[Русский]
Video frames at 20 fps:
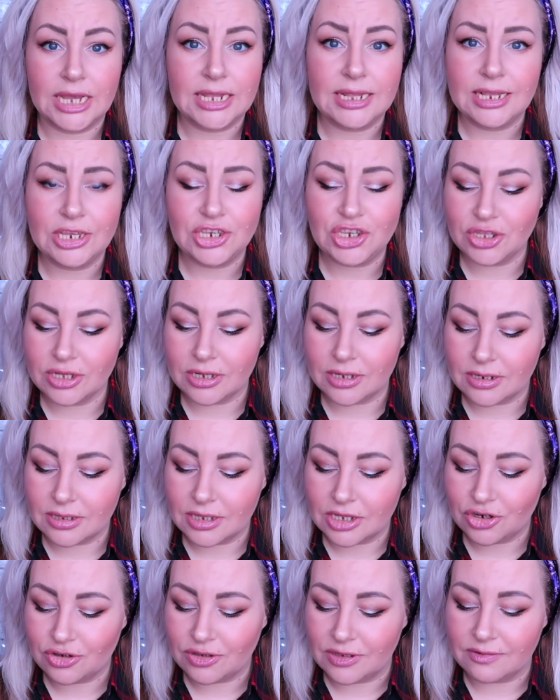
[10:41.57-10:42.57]
Отличный
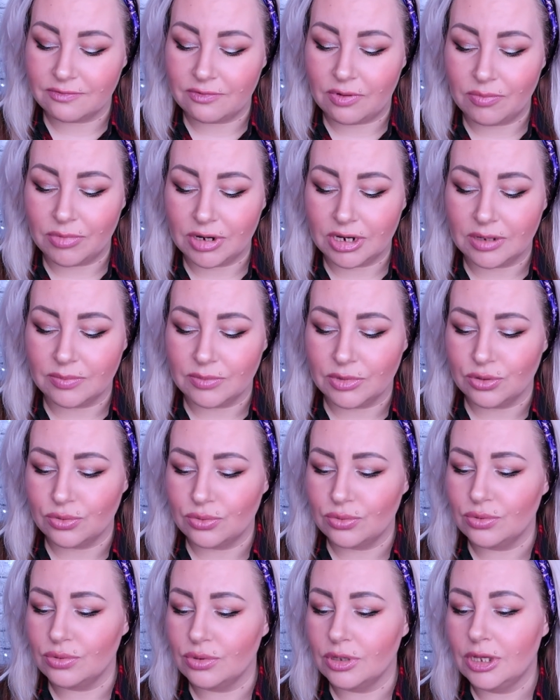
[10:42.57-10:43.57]
карандаш, всем вам
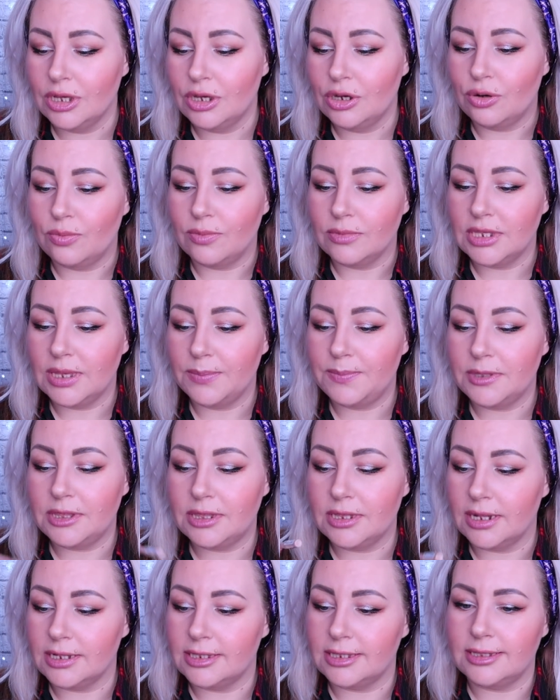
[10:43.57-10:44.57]
рекомендую. У меня
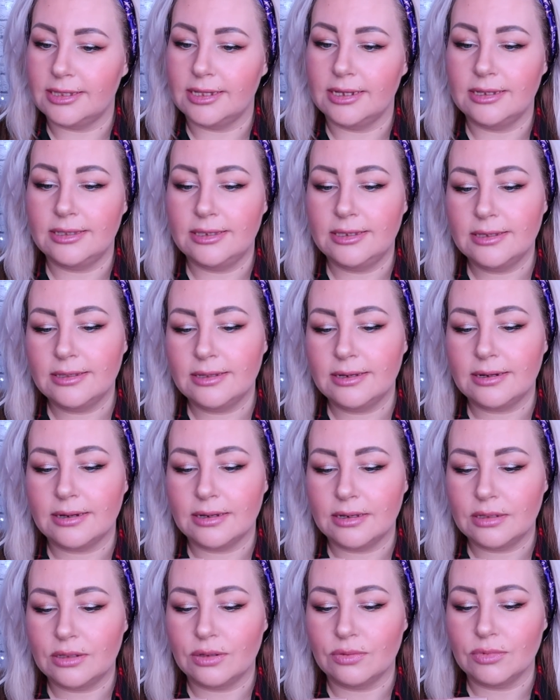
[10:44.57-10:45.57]
15
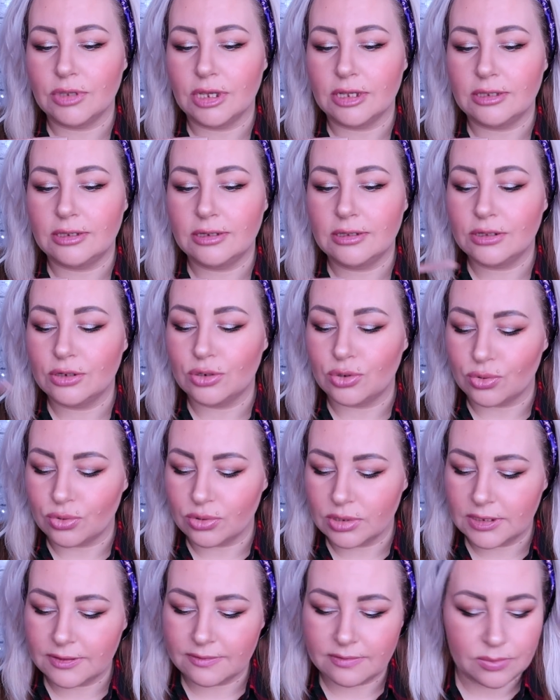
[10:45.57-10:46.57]
оттенок, это у меня оттенок
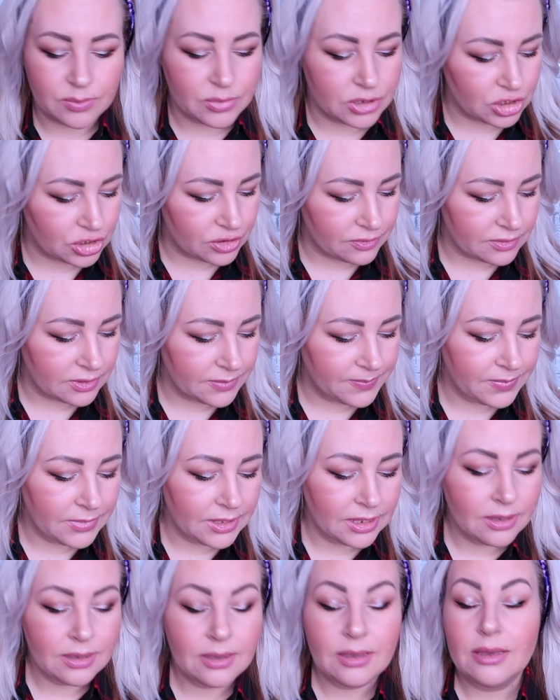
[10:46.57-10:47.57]
розово-бежевый.
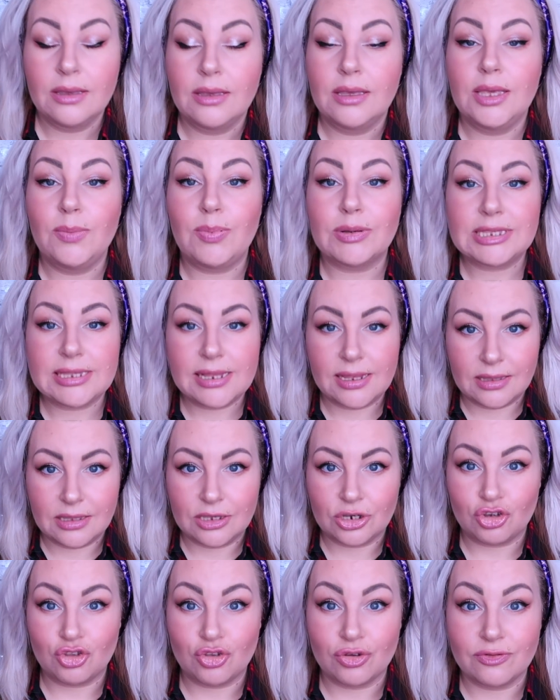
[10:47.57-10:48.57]
И
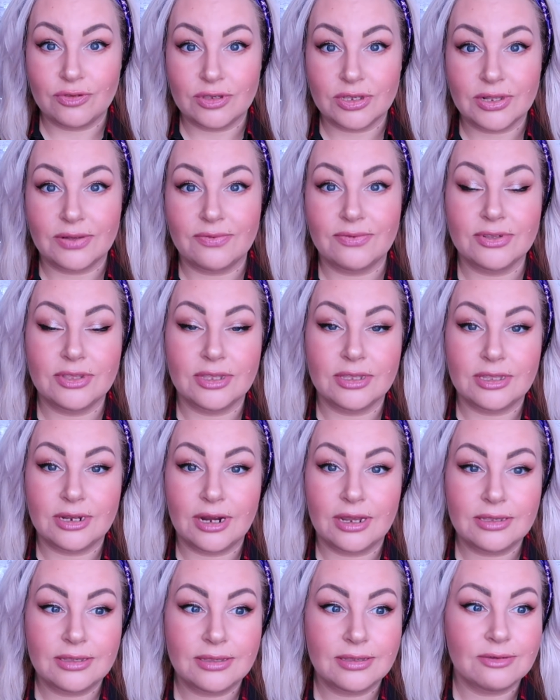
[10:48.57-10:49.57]
последнее, что я взяла в этот
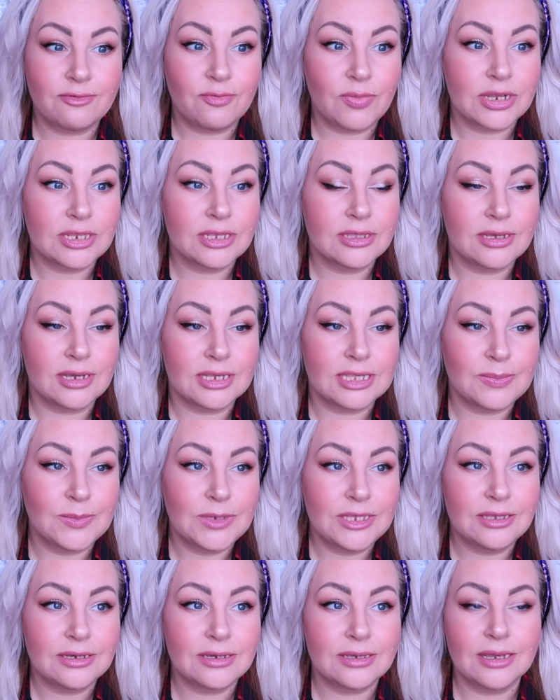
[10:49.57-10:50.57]
раз, Магнит
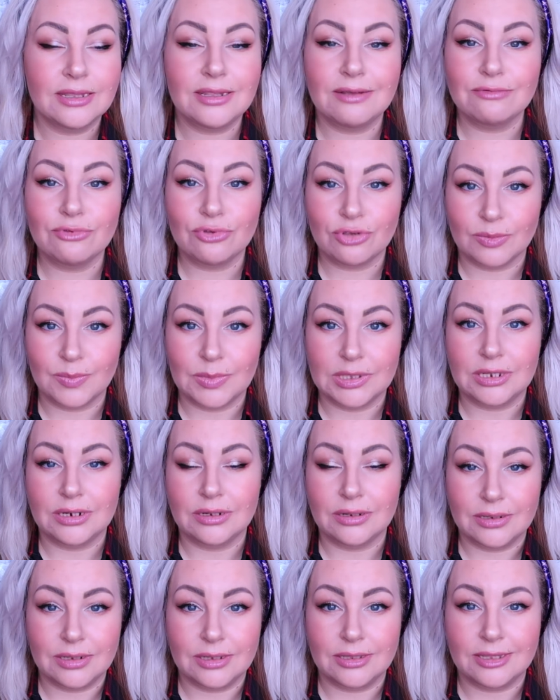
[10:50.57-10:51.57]
Косметик, я давно
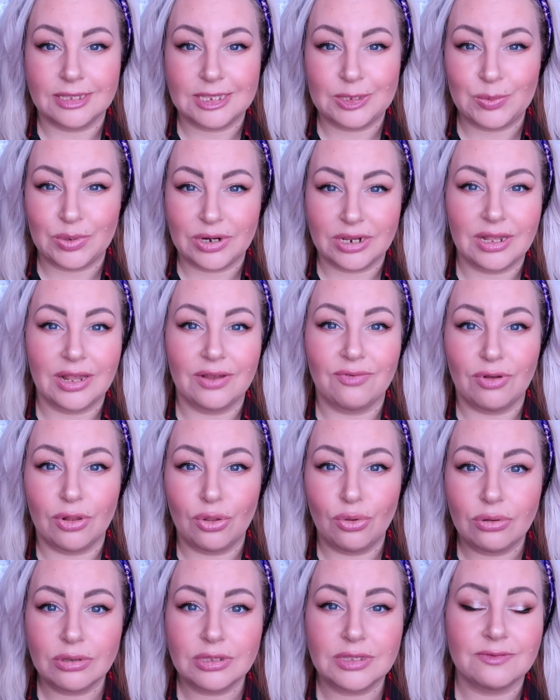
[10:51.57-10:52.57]
смотрела на этот спрей для
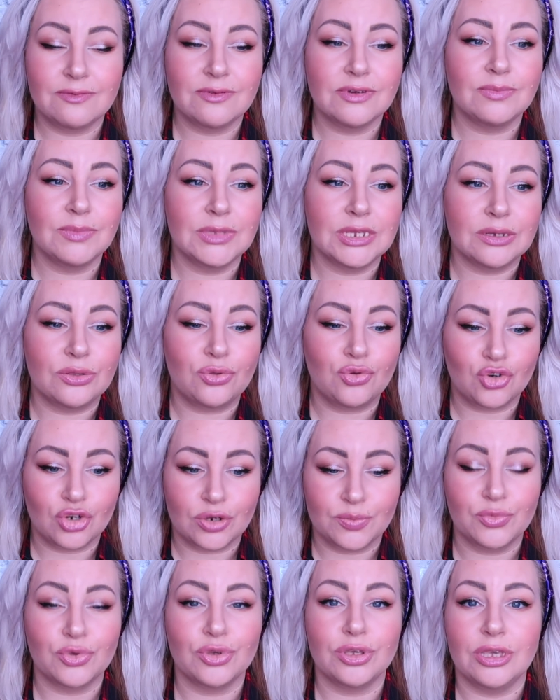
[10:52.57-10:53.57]
волос, вы мне
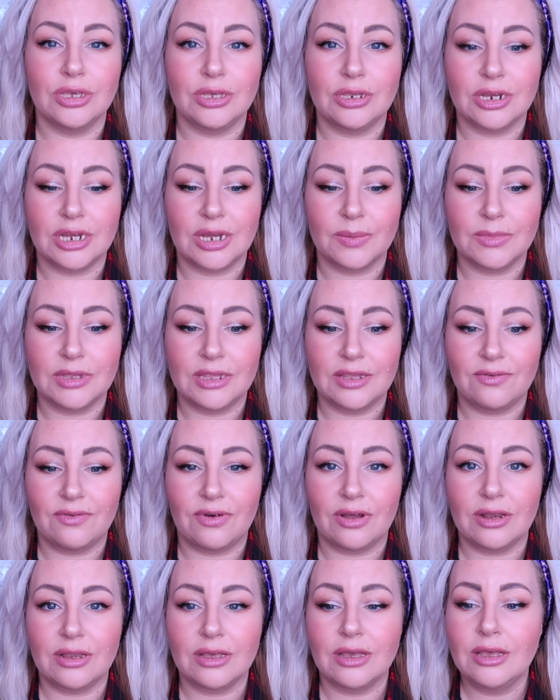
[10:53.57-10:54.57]
тоже многие
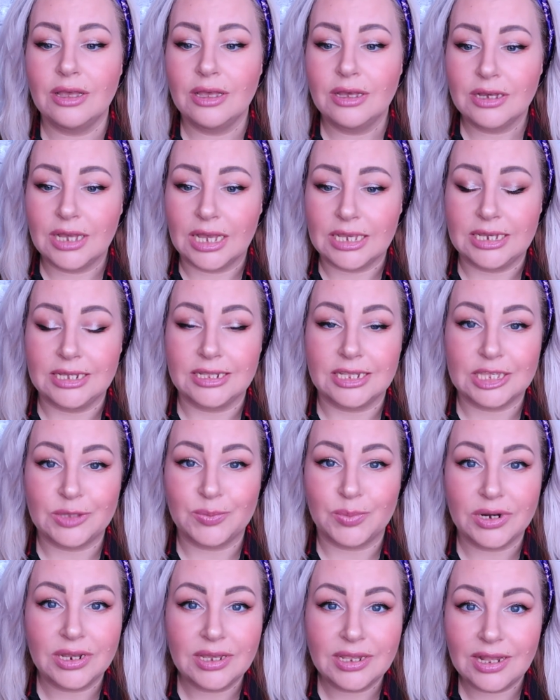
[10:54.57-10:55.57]
рекомендовали какие-то
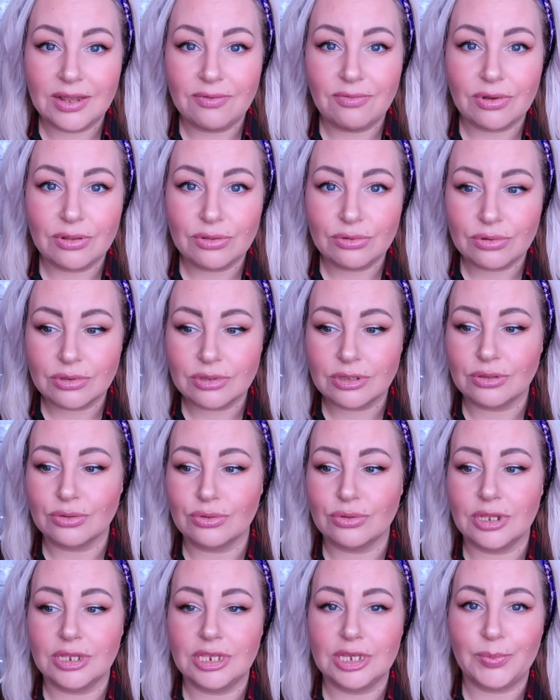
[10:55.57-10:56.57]
спреи для волос,
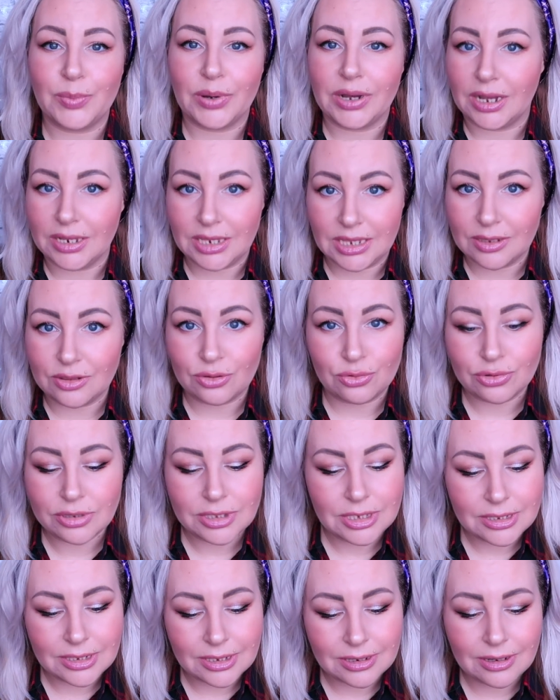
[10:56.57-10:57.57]
но на них пока нету
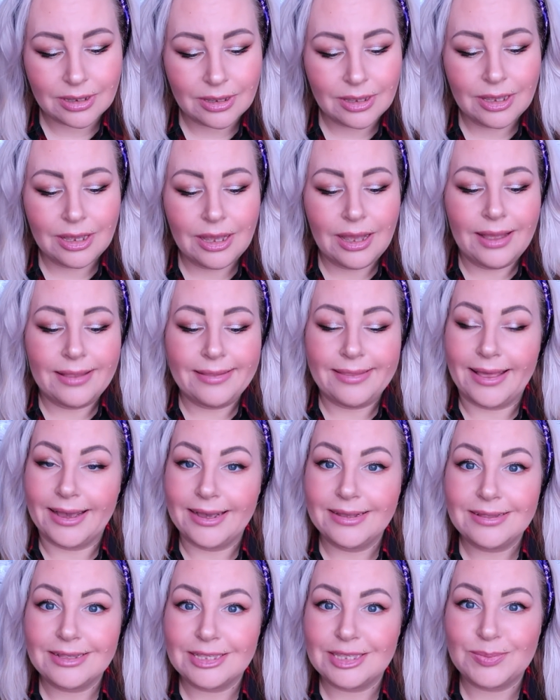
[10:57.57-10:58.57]
скидок.
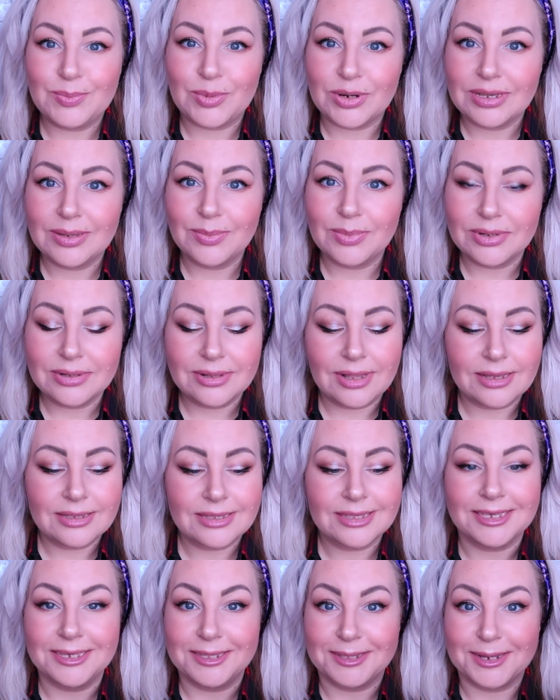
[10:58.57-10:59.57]
На этот спрей
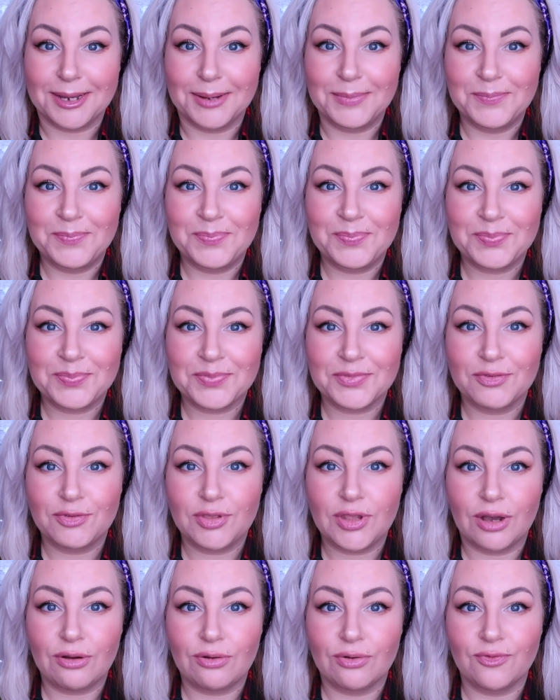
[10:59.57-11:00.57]
была скидка.
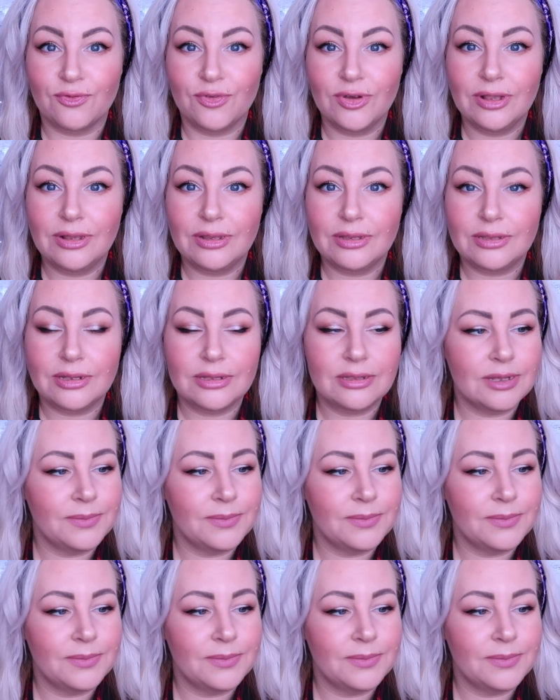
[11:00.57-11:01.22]
Вот так он выглядит.